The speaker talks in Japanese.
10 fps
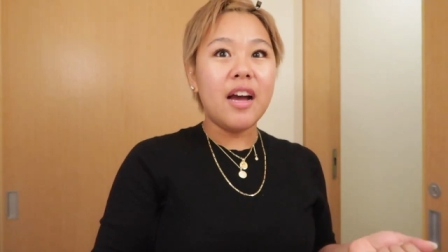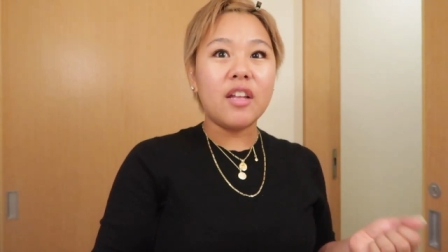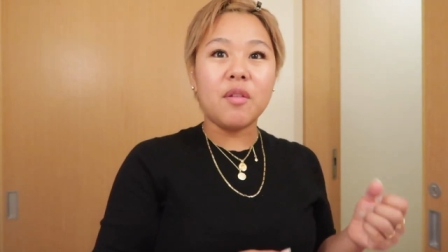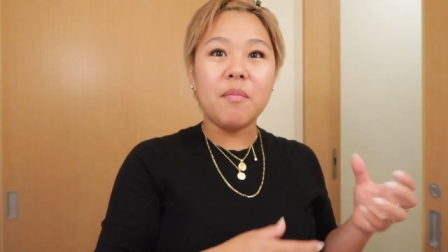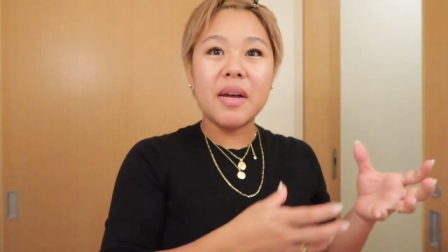
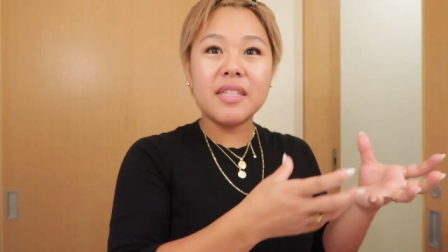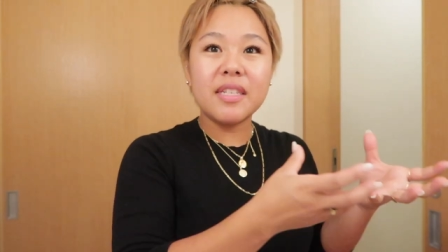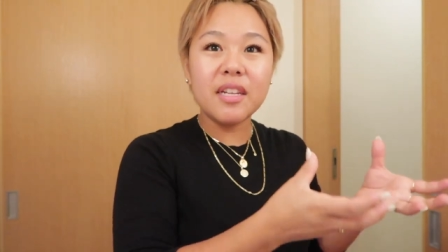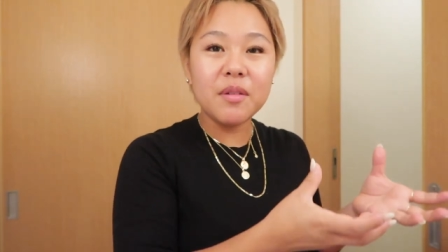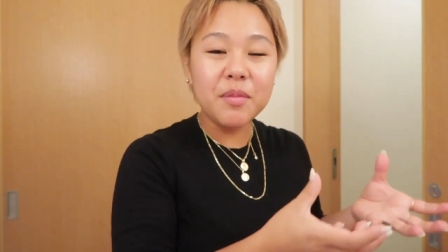あと抹
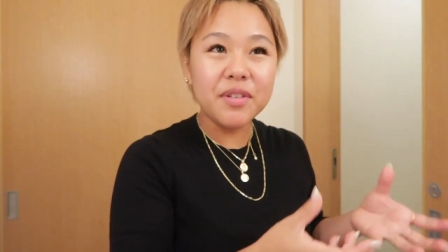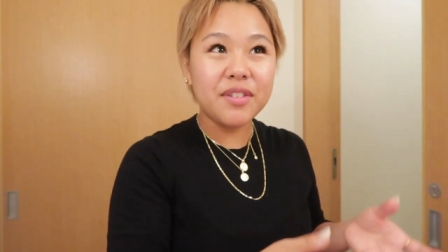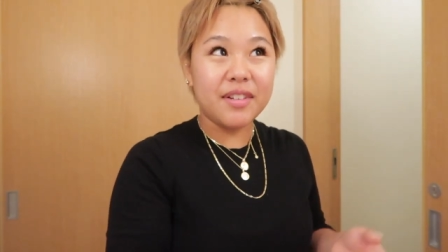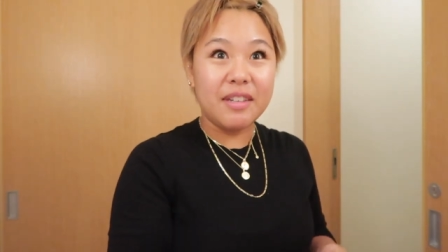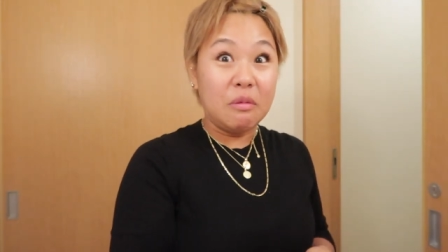茶のムース
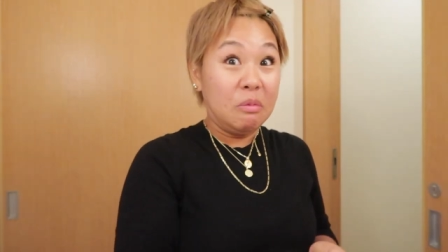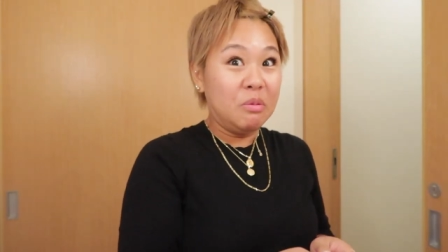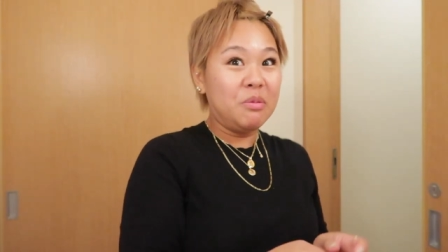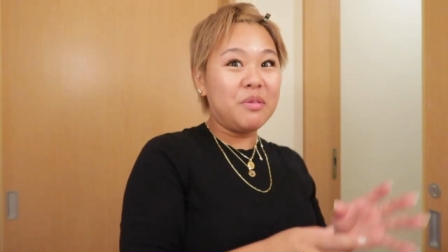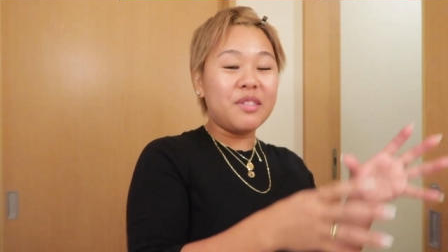とかさ
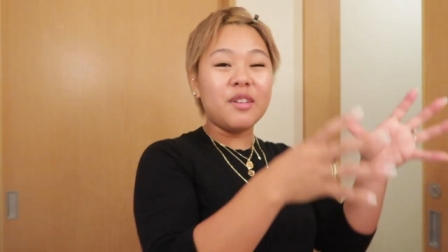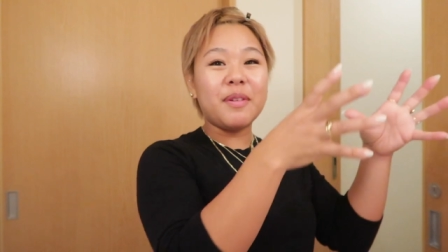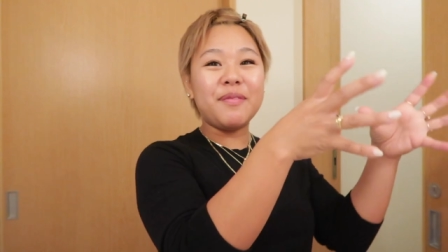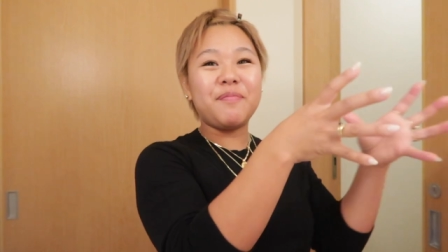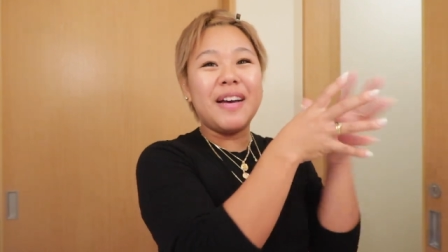うーそういう
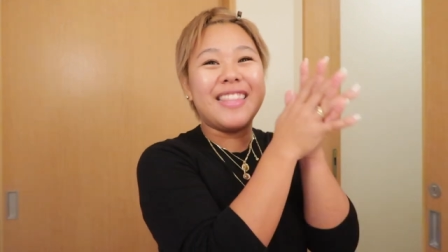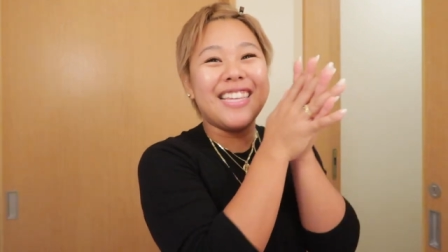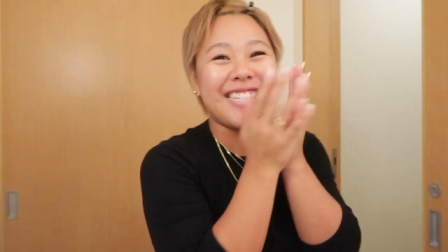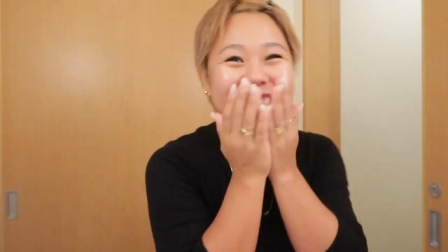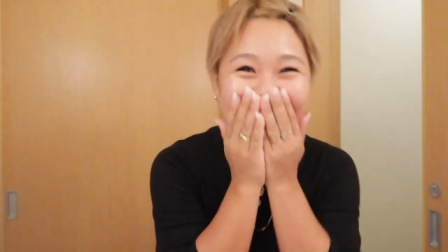のもいっぱいあっ
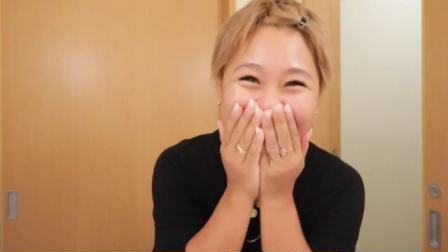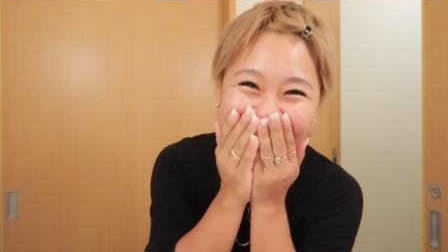たし